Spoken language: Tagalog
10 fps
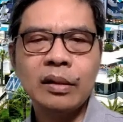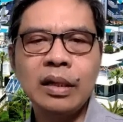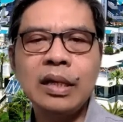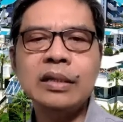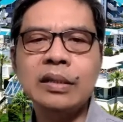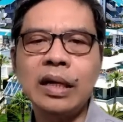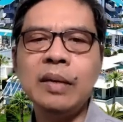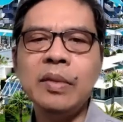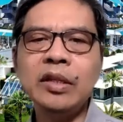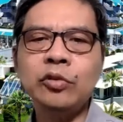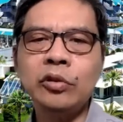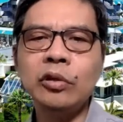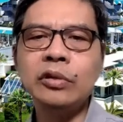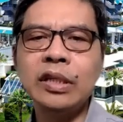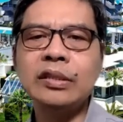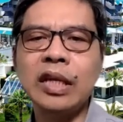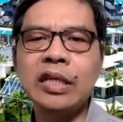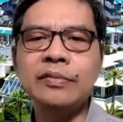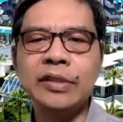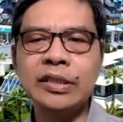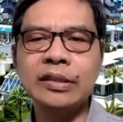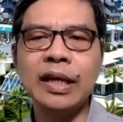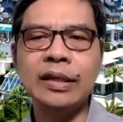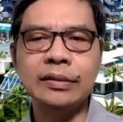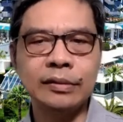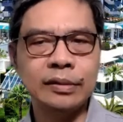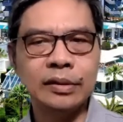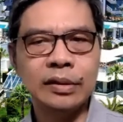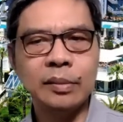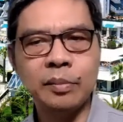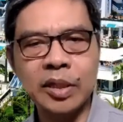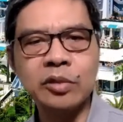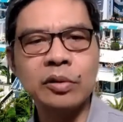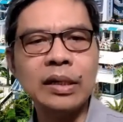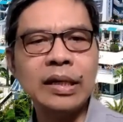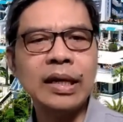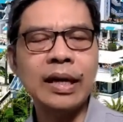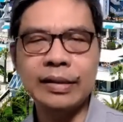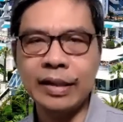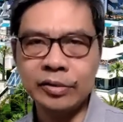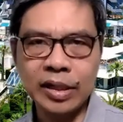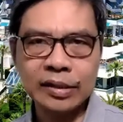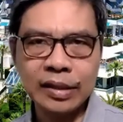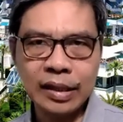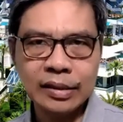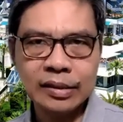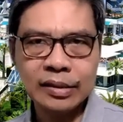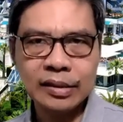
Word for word: He is claiming to know these things firsthand, personally and directly.